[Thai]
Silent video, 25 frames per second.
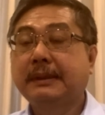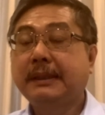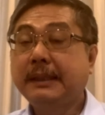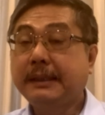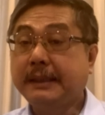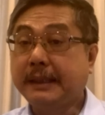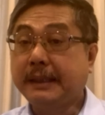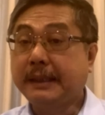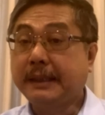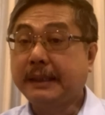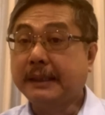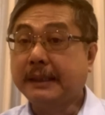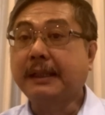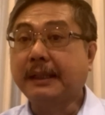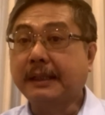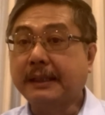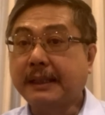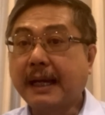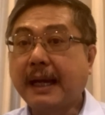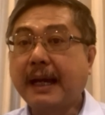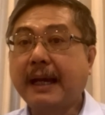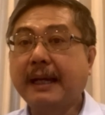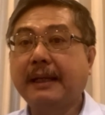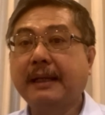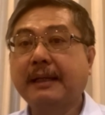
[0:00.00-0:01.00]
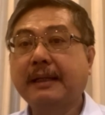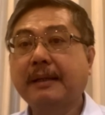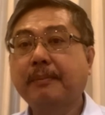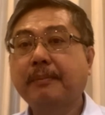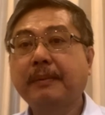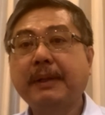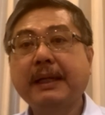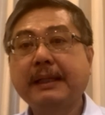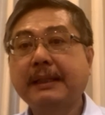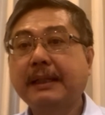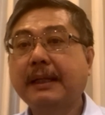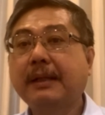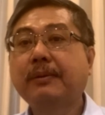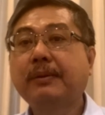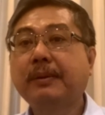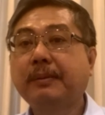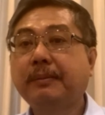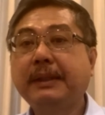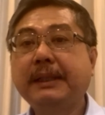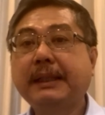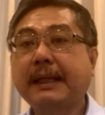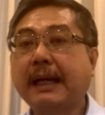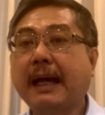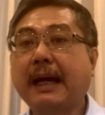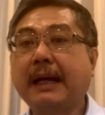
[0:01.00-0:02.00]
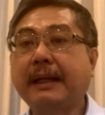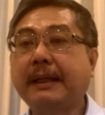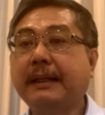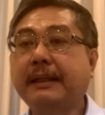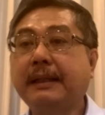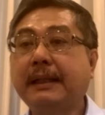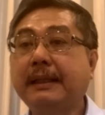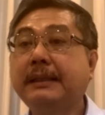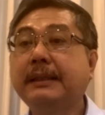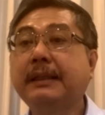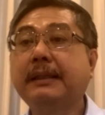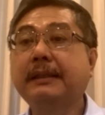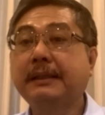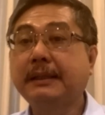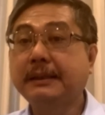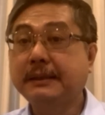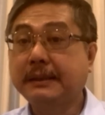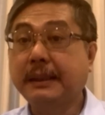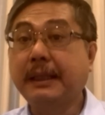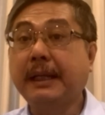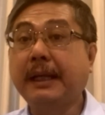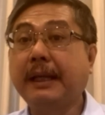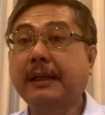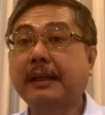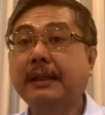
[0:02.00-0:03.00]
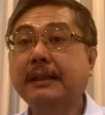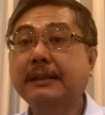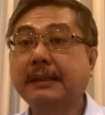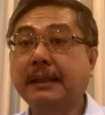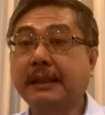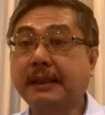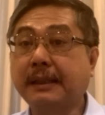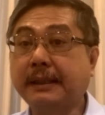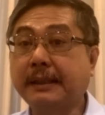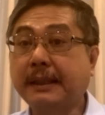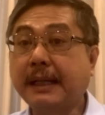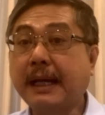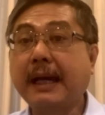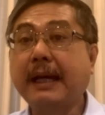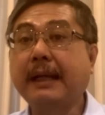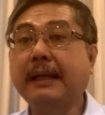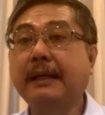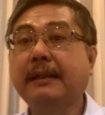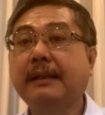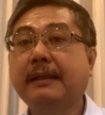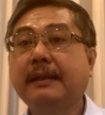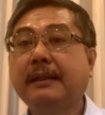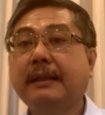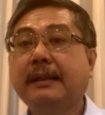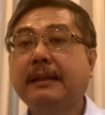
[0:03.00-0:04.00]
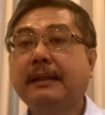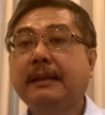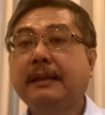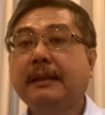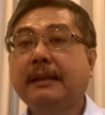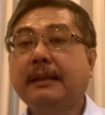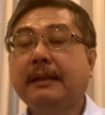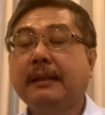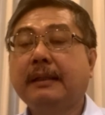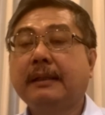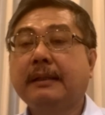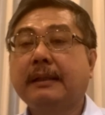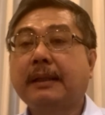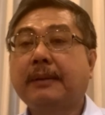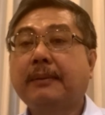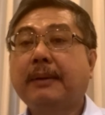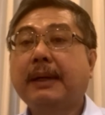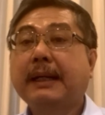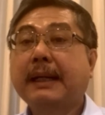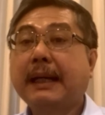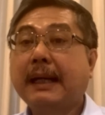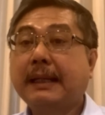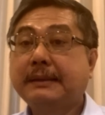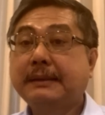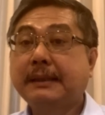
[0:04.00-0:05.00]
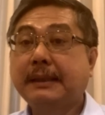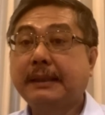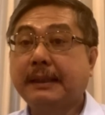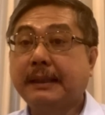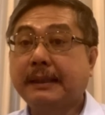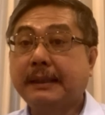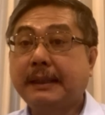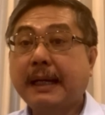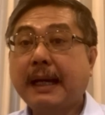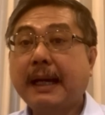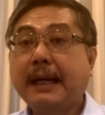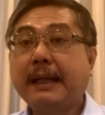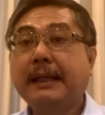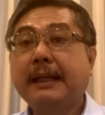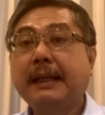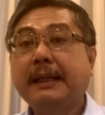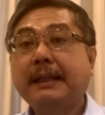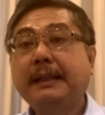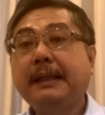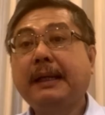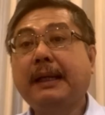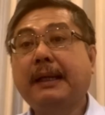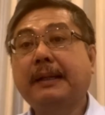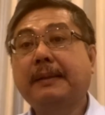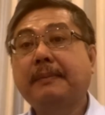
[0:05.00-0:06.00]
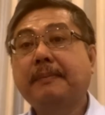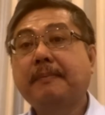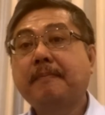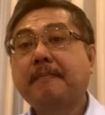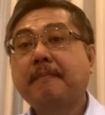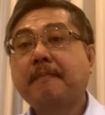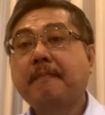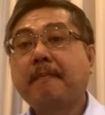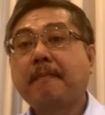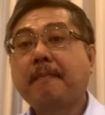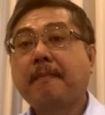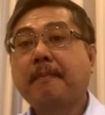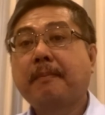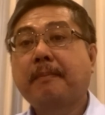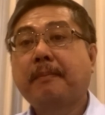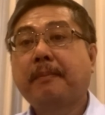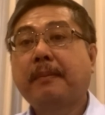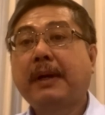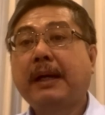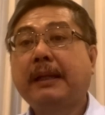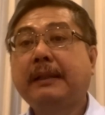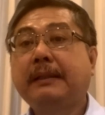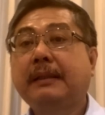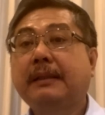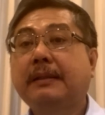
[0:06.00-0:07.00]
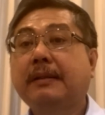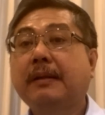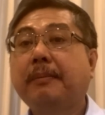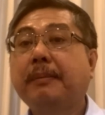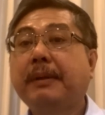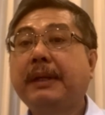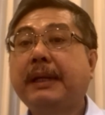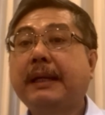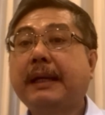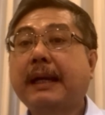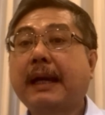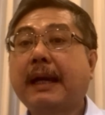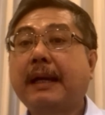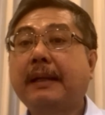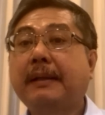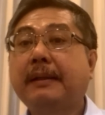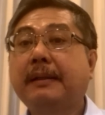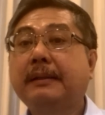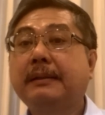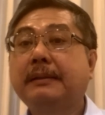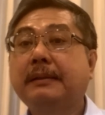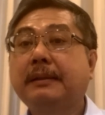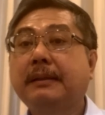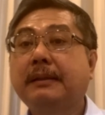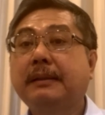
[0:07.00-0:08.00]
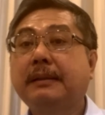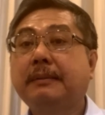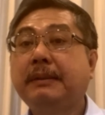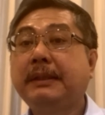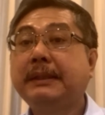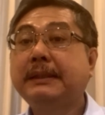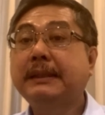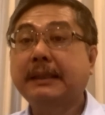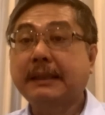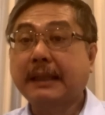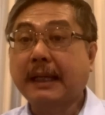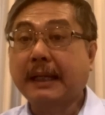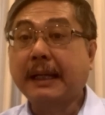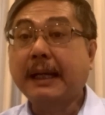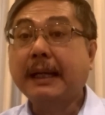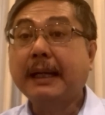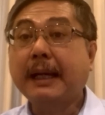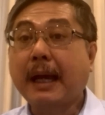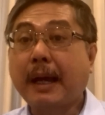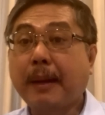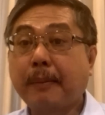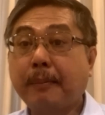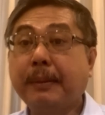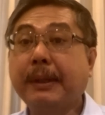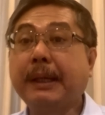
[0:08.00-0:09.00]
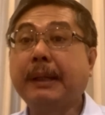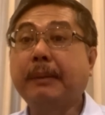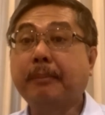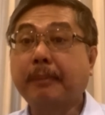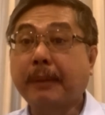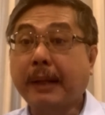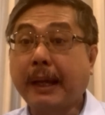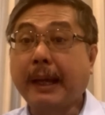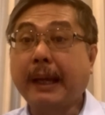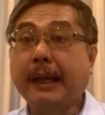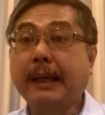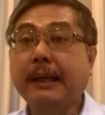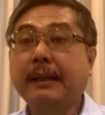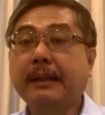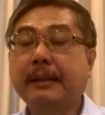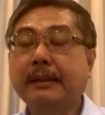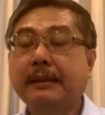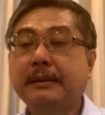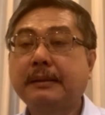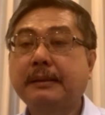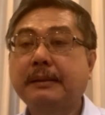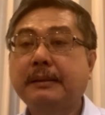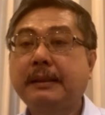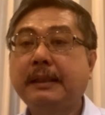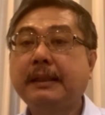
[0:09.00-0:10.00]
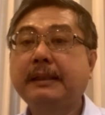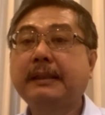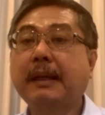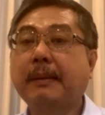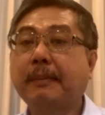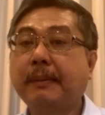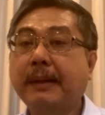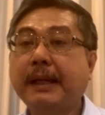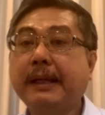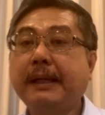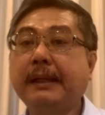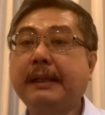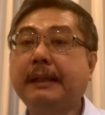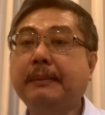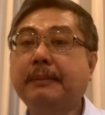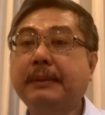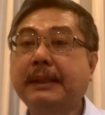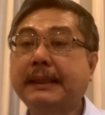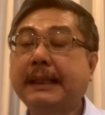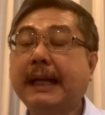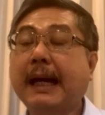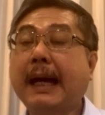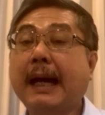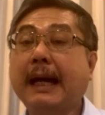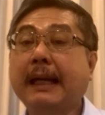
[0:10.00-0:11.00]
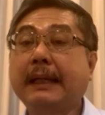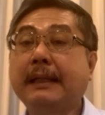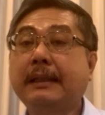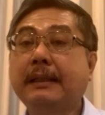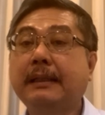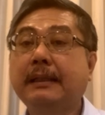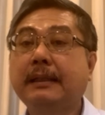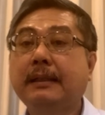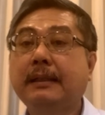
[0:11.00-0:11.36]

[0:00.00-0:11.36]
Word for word: ที่จริงเสนอได้นะครับแม้กระทั่งคุณพิธาเนี่ยในเชิงทฤษฎีก็เสนอได้แต่ว่าการเสนอได้นั้นเนี่ยมันจะต้องมีการมีสถานการณ์เปลี่ยนแปลงที่ทำให้ประธาน